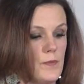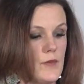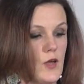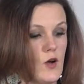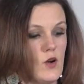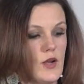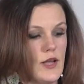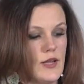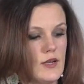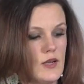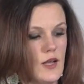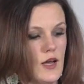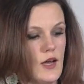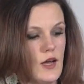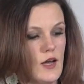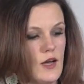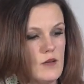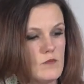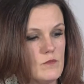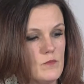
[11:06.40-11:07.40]

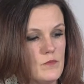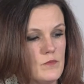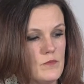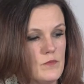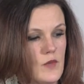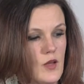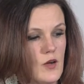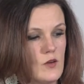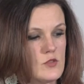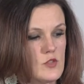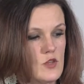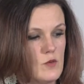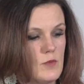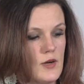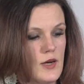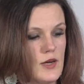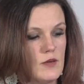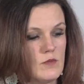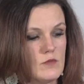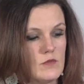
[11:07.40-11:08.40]
Kolejna mm,
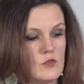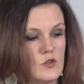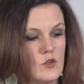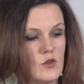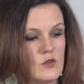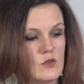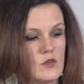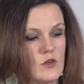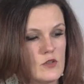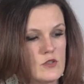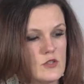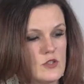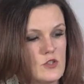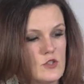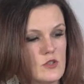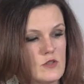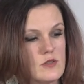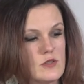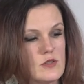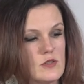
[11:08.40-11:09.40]
osoba to Cosi
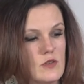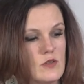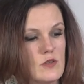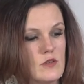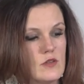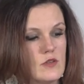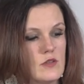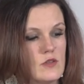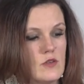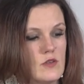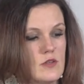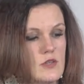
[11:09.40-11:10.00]
Johnson, to